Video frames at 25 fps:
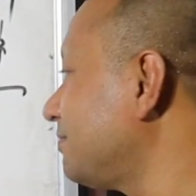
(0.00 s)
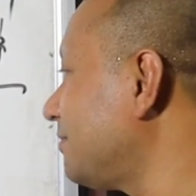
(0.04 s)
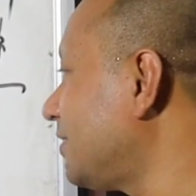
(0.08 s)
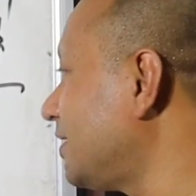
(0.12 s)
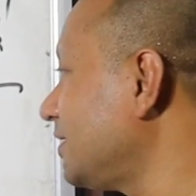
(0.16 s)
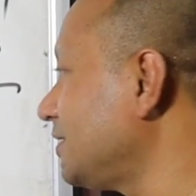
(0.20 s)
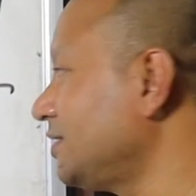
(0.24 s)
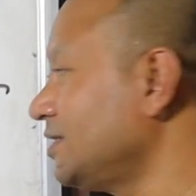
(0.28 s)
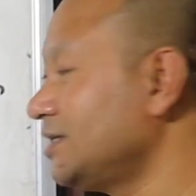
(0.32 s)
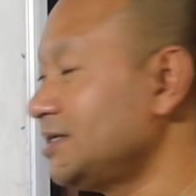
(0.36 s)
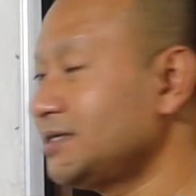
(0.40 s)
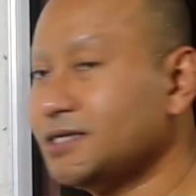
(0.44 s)

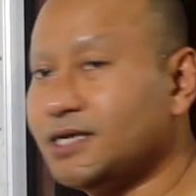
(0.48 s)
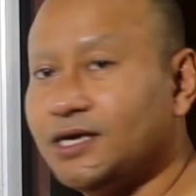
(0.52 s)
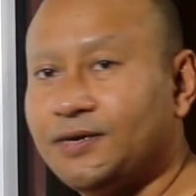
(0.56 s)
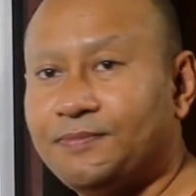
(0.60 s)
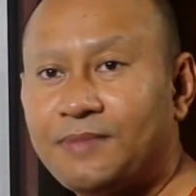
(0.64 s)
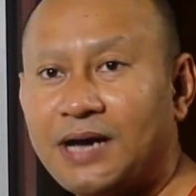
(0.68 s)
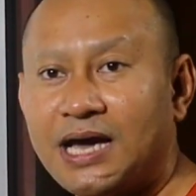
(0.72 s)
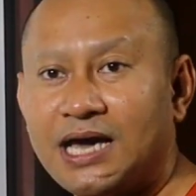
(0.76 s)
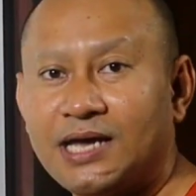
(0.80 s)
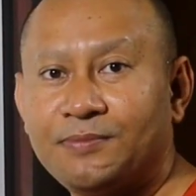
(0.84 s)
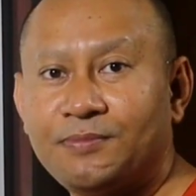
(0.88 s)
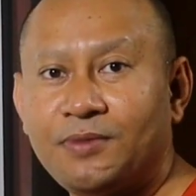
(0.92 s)
bà dương đã
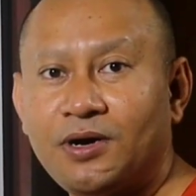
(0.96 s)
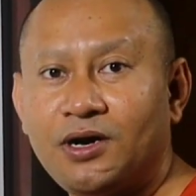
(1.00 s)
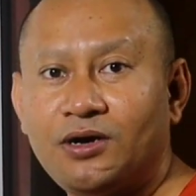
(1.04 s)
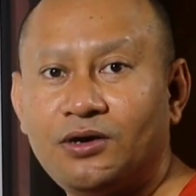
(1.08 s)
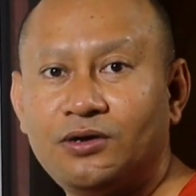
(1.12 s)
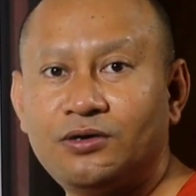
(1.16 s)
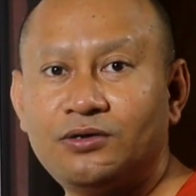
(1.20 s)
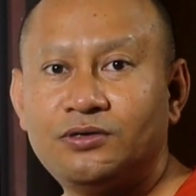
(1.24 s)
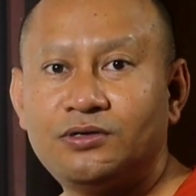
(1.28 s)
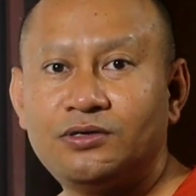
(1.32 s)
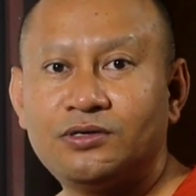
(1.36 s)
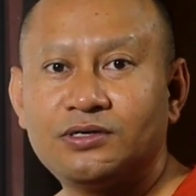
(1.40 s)
bàn
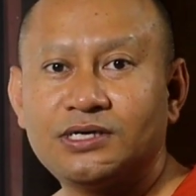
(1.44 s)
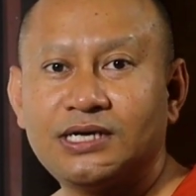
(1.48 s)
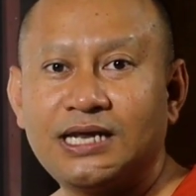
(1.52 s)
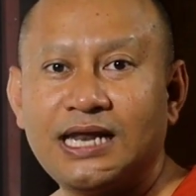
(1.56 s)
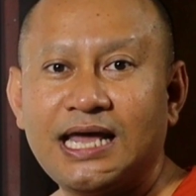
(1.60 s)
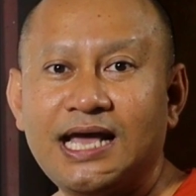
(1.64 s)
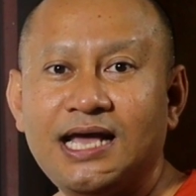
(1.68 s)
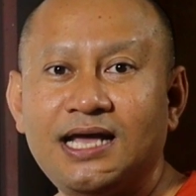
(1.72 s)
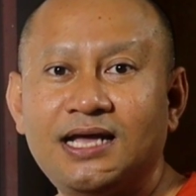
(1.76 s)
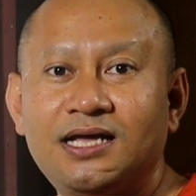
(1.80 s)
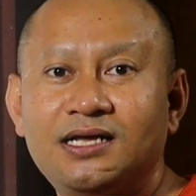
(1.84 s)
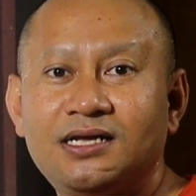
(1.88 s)
màu cái
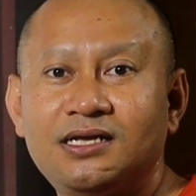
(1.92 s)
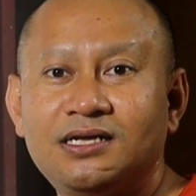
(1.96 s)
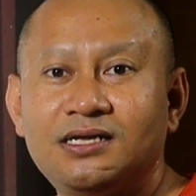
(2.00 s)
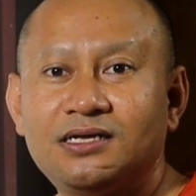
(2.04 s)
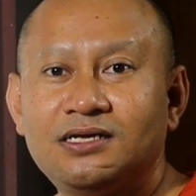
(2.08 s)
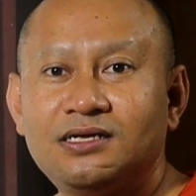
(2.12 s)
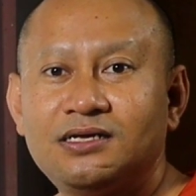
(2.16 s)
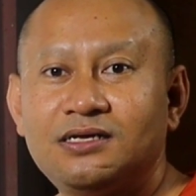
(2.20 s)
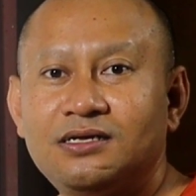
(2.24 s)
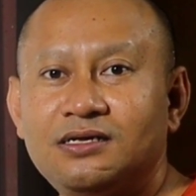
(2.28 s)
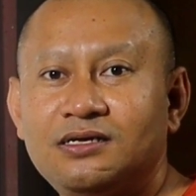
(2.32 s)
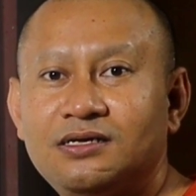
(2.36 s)
ná,
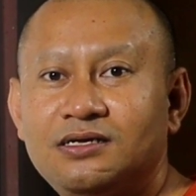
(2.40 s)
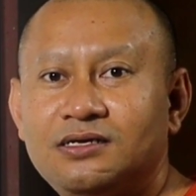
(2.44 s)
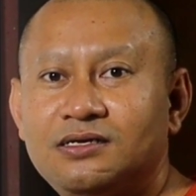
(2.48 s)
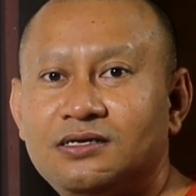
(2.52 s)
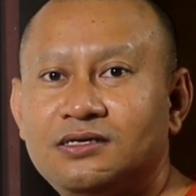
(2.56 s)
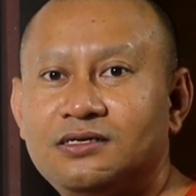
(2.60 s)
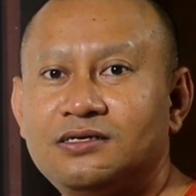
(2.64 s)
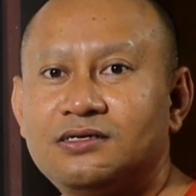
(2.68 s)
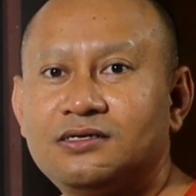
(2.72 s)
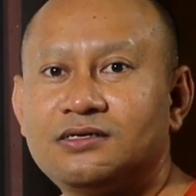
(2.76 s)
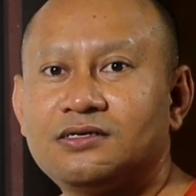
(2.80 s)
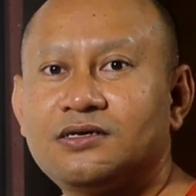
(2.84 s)

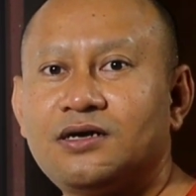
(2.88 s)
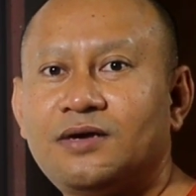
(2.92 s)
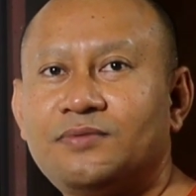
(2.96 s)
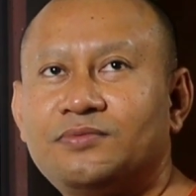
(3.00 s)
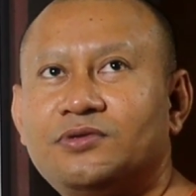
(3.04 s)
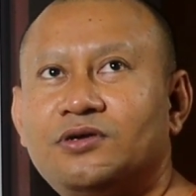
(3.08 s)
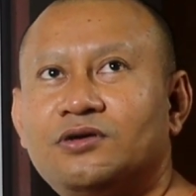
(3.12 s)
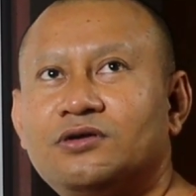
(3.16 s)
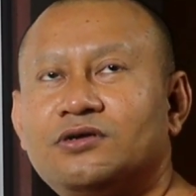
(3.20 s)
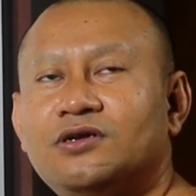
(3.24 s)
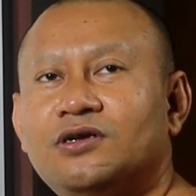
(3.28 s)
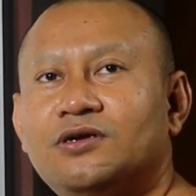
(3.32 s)

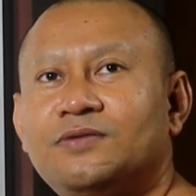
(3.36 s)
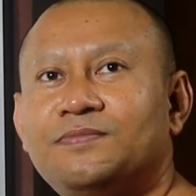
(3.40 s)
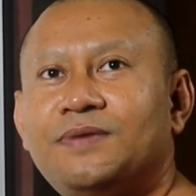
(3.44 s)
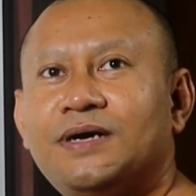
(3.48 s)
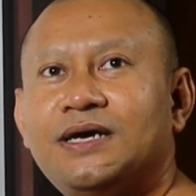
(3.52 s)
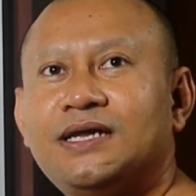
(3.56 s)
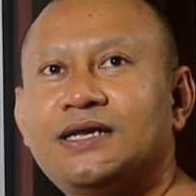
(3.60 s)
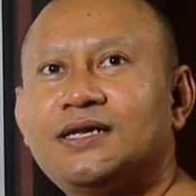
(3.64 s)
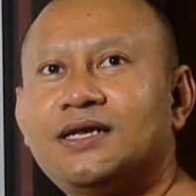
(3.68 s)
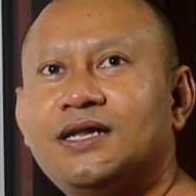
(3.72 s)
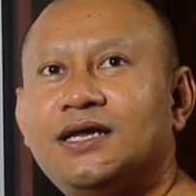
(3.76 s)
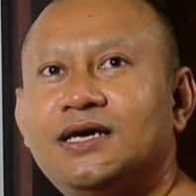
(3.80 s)
cọp tóc con
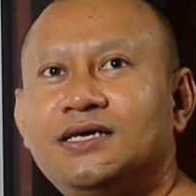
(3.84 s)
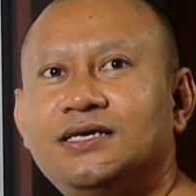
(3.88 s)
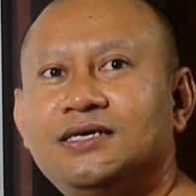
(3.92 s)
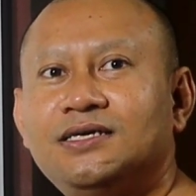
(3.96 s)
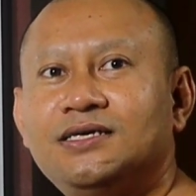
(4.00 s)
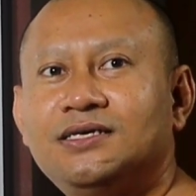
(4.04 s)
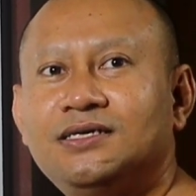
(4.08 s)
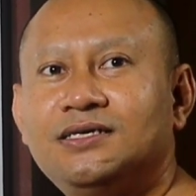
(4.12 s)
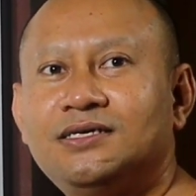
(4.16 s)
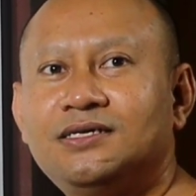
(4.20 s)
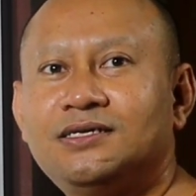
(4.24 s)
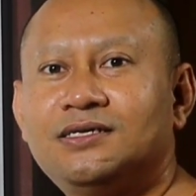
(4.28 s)
pan
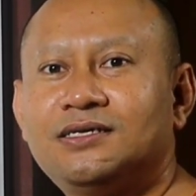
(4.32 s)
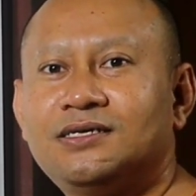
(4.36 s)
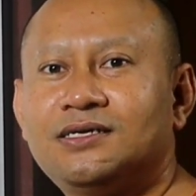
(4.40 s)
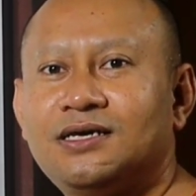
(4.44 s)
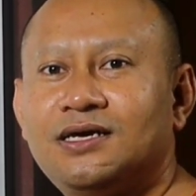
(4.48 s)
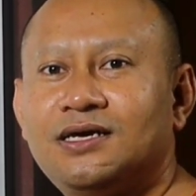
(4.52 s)
đầy,